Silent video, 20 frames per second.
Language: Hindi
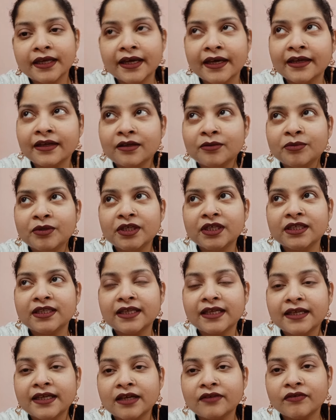खैर अभी
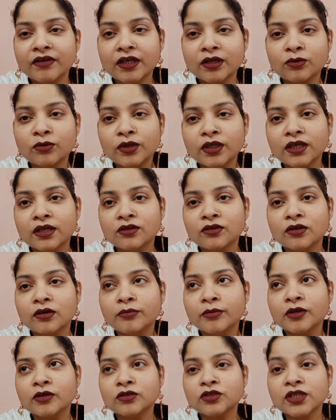तैयार व्यार होने का तो
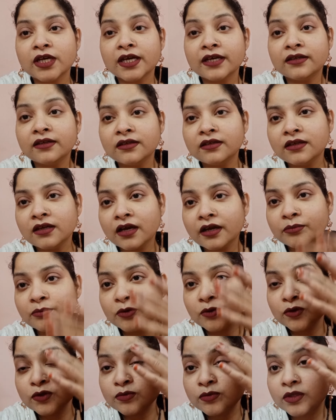हमें कुछ आइडिया नहीं है
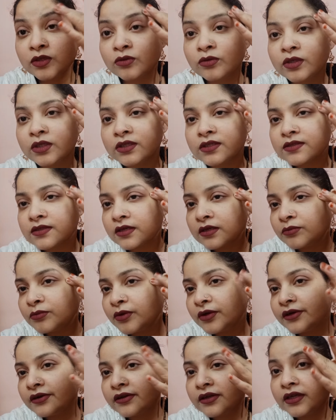आईब्रोज़ भी देखो कितनी सारी
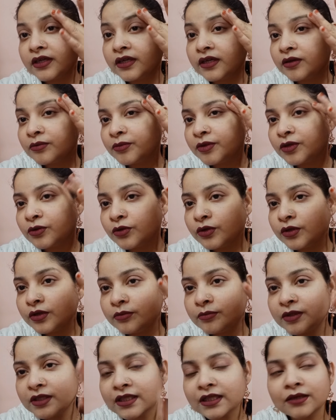बढ़ रही हैं अभी कोई
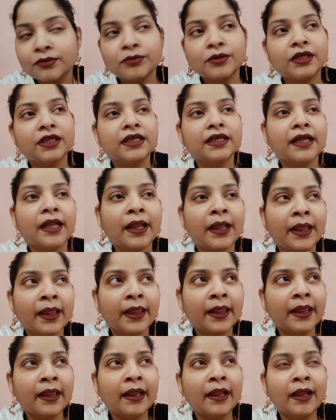मतलब नहीं है
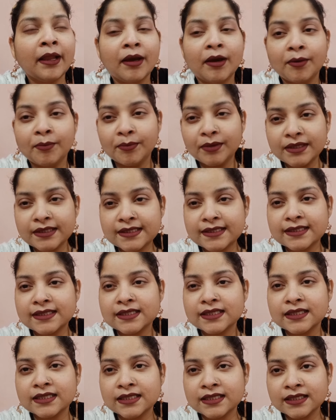बस
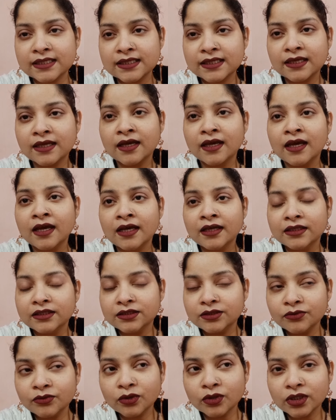
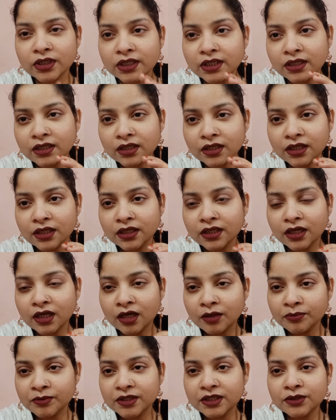जो वो होता है ना कि
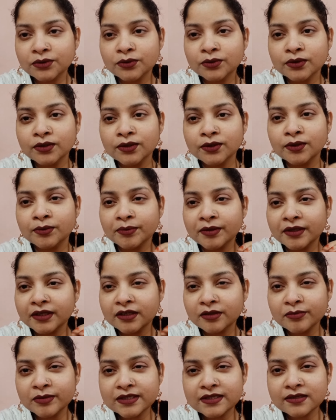आप ठीक होते हो आपके
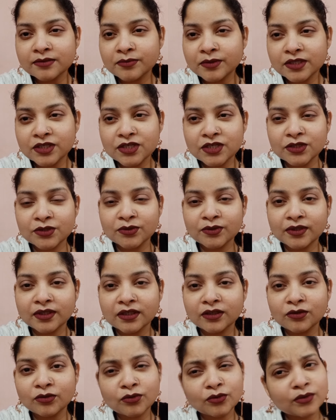घर में सब अच्छे
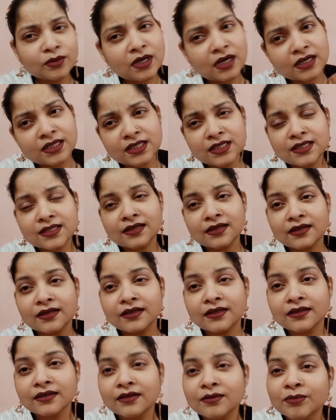होते तो हर चीज़
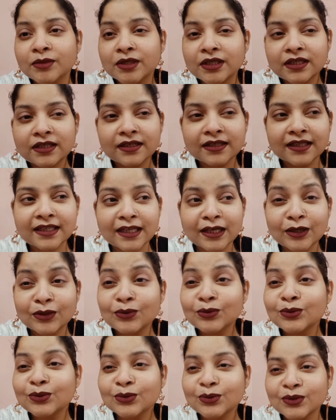करने का ना मन करता है
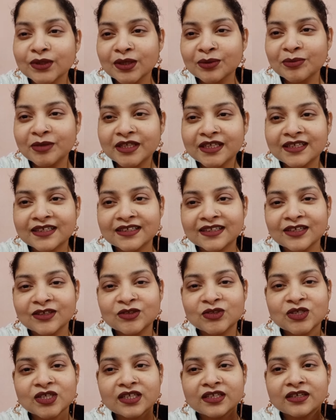खुद खुद के मन करता
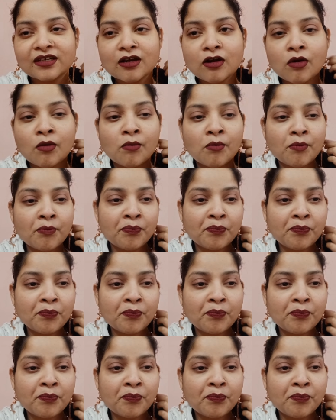है कुछ करने का